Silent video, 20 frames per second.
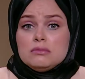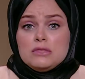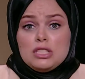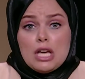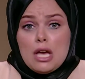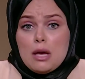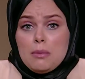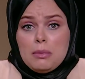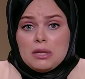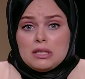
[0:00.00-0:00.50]

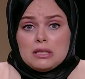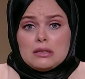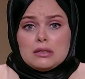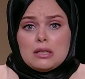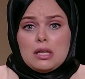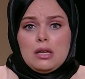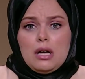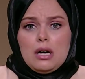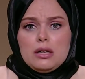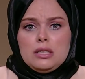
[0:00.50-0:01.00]
يا اما
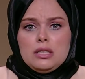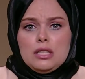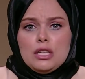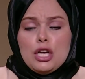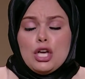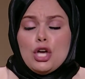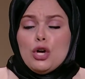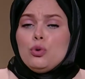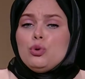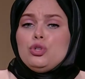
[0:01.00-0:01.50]
تطلقي
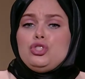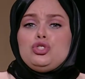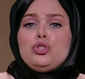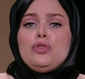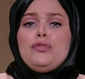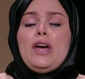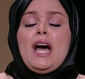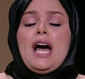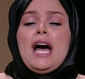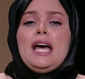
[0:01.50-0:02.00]

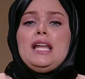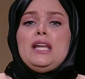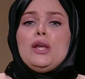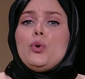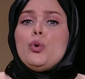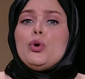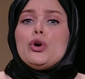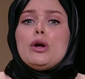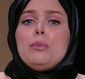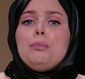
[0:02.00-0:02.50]
وتشوفي
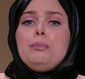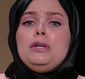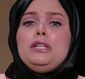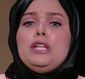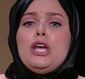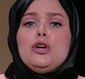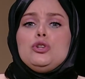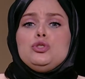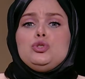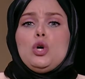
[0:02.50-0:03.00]
حالك
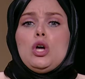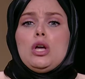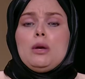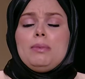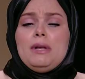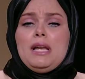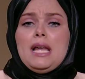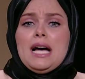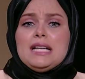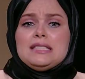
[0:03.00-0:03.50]
وربنا يرزقك
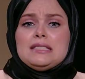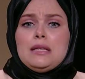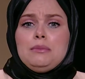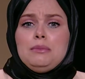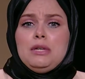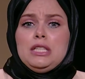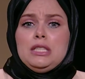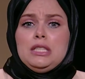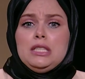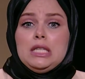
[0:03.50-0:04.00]
بالاحسن
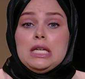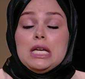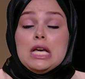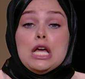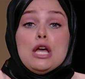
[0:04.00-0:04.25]
مني